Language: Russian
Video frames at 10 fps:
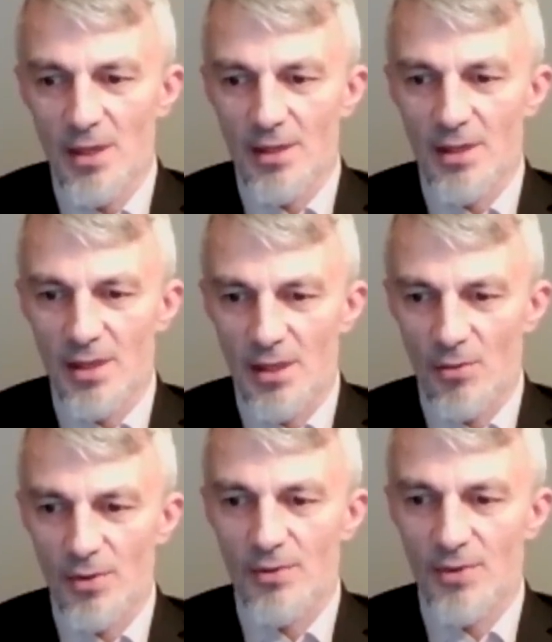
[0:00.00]
когда
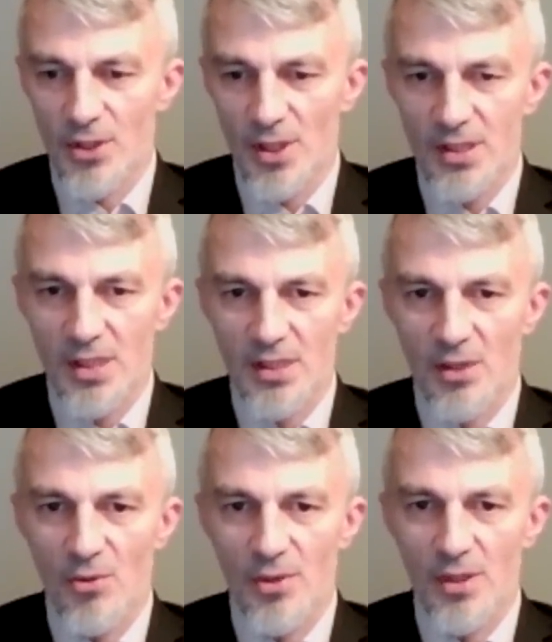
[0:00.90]
вот фашисты
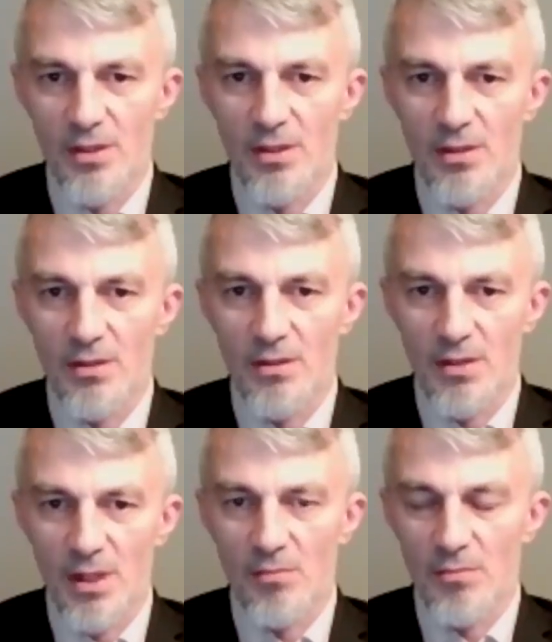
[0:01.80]
заходят э,
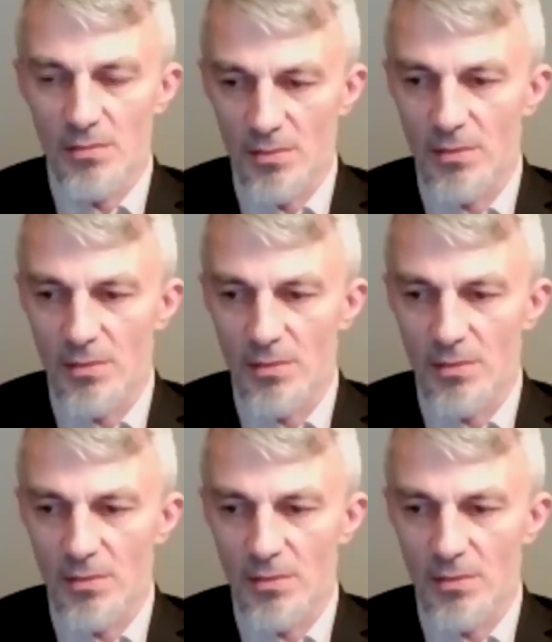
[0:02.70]
там